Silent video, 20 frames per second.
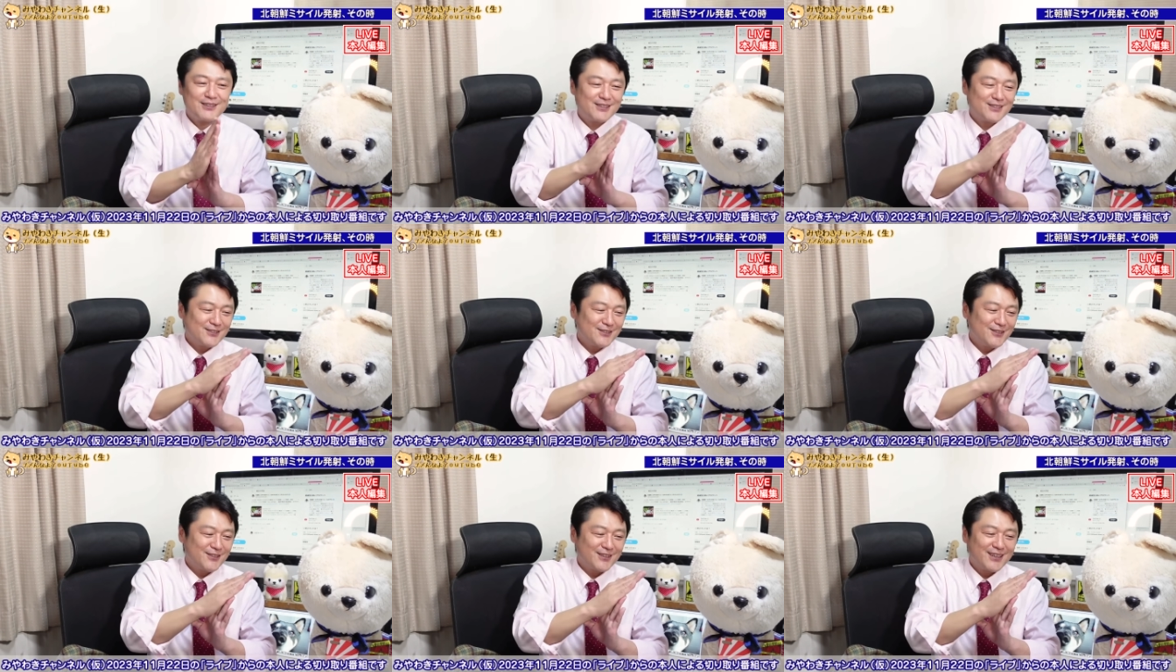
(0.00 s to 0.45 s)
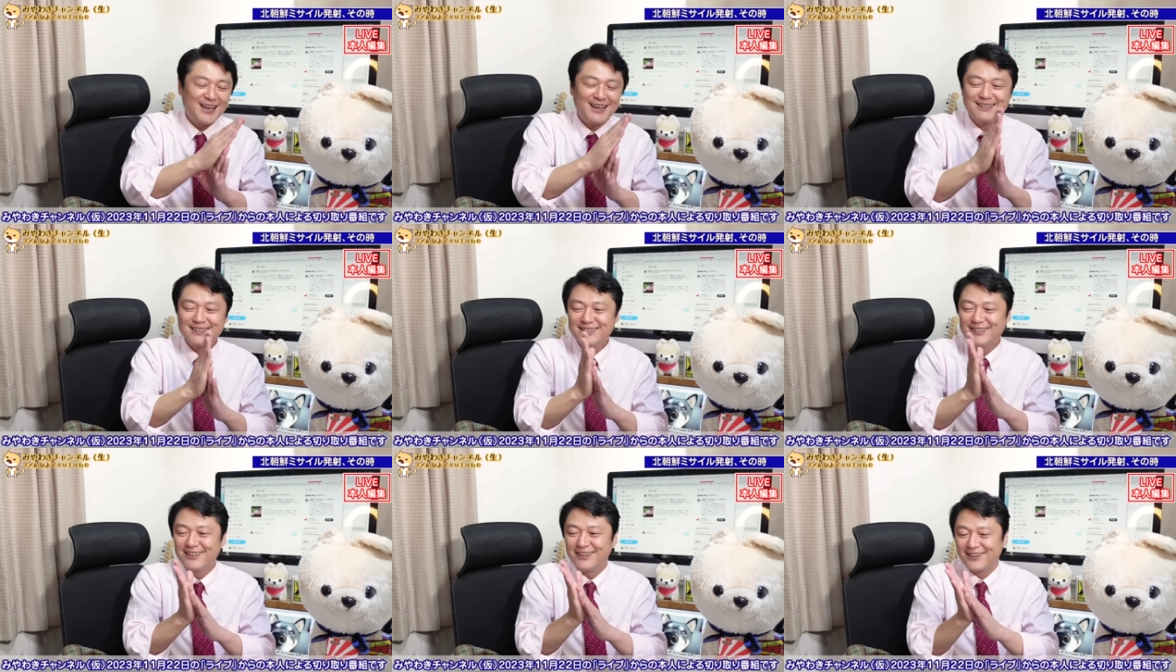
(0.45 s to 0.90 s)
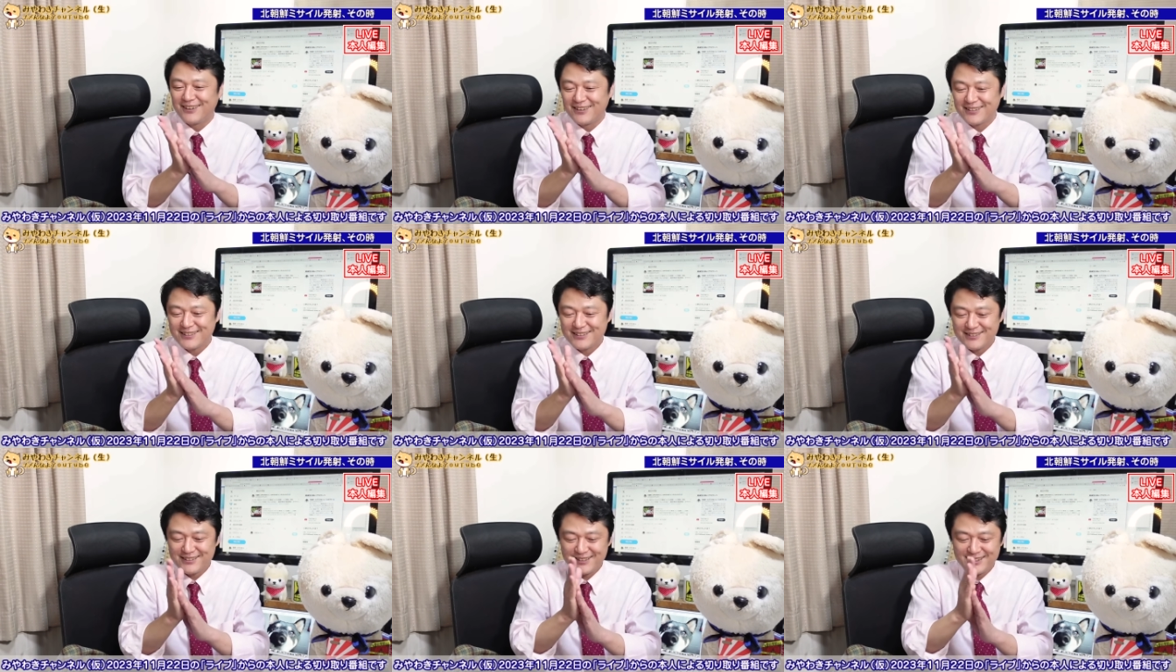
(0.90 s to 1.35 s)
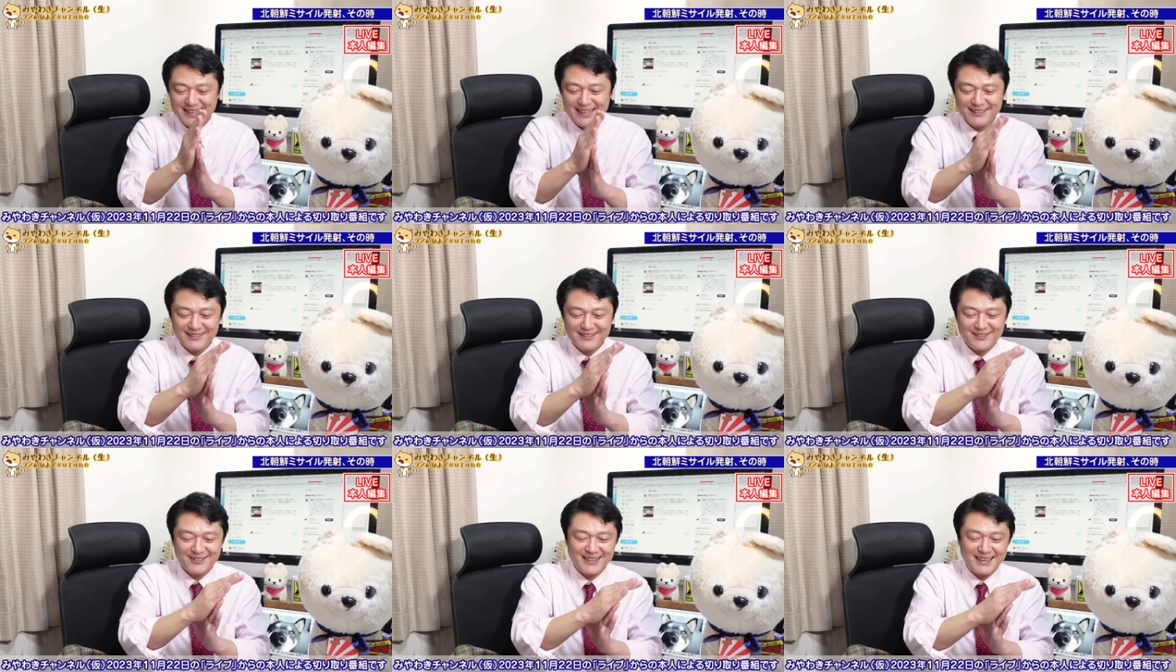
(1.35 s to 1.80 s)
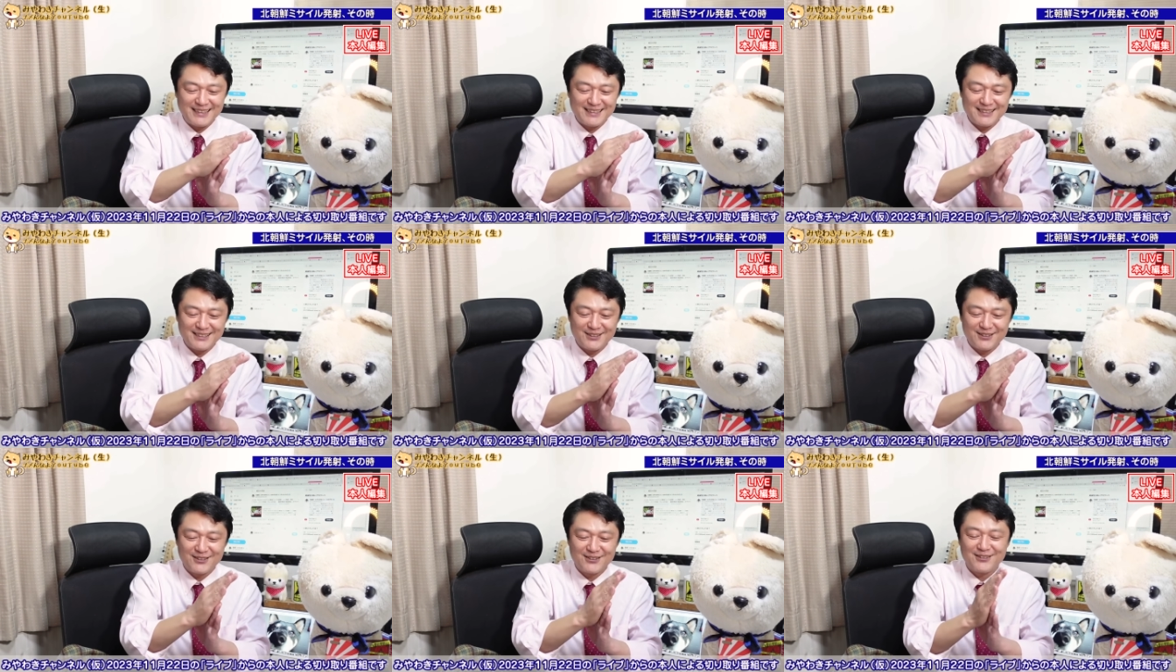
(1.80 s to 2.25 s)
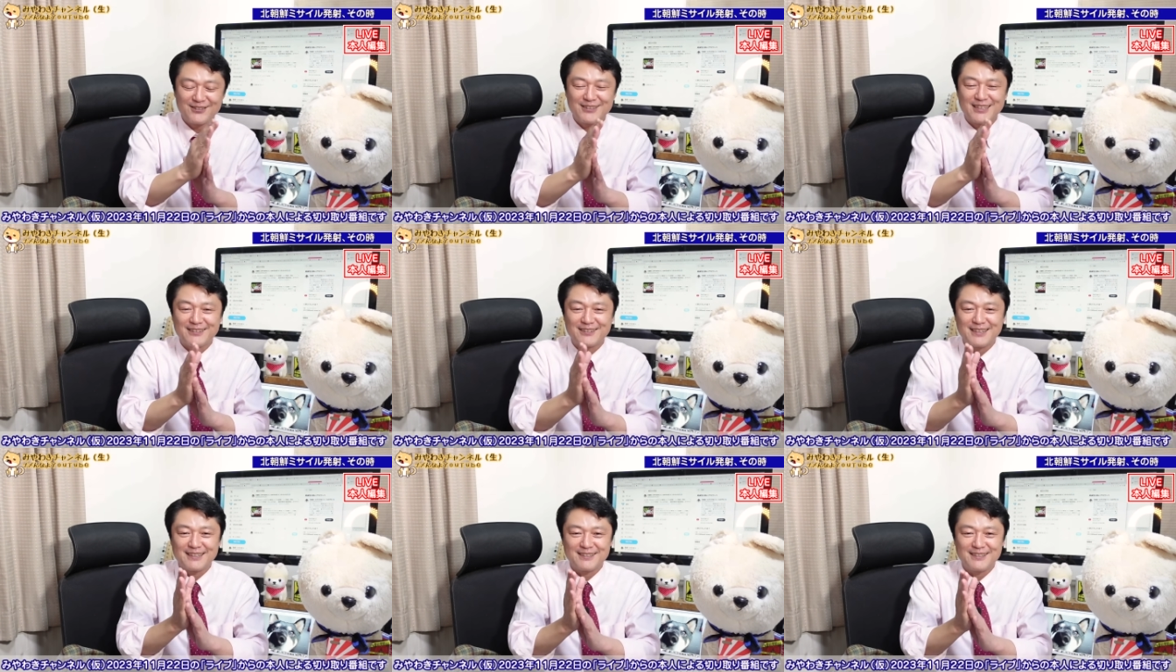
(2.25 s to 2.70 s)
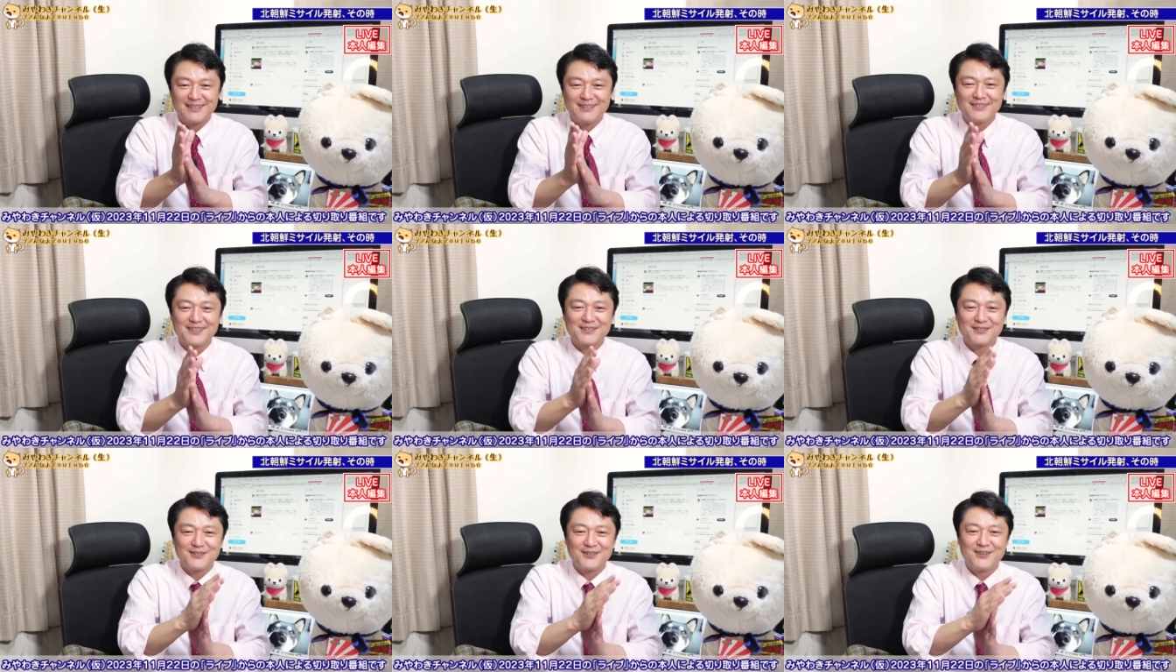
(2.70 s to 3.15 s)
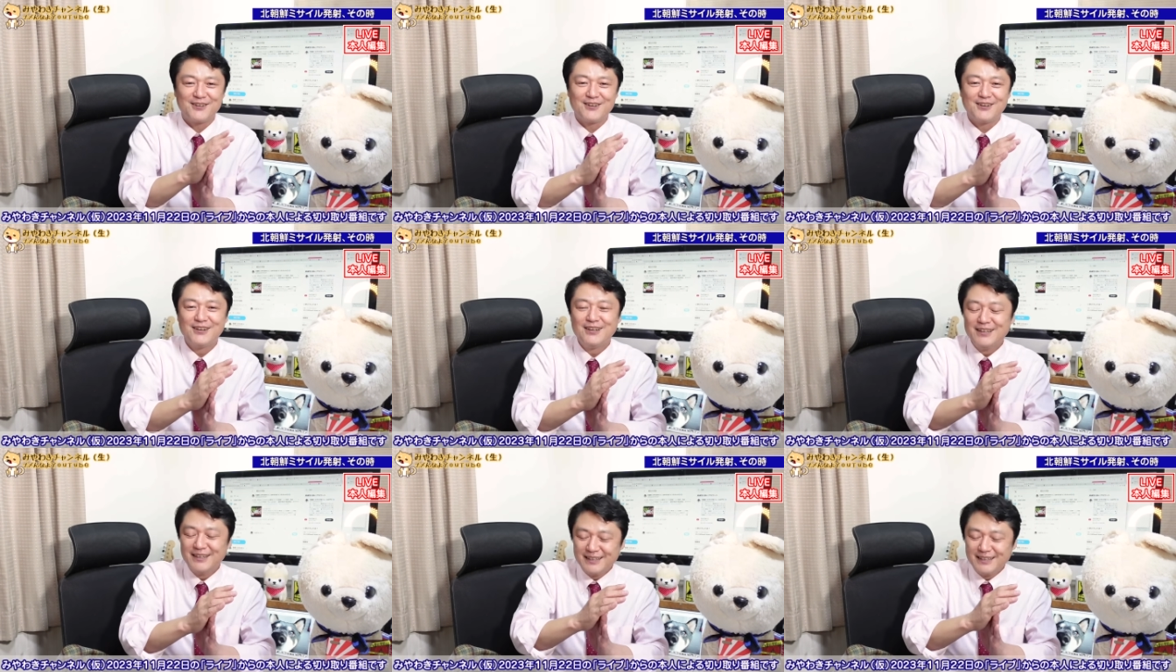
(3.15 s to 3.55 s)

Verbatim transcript: ちょっと角度を、ちょっと角度変えちゃうとどうなるかって言いますと、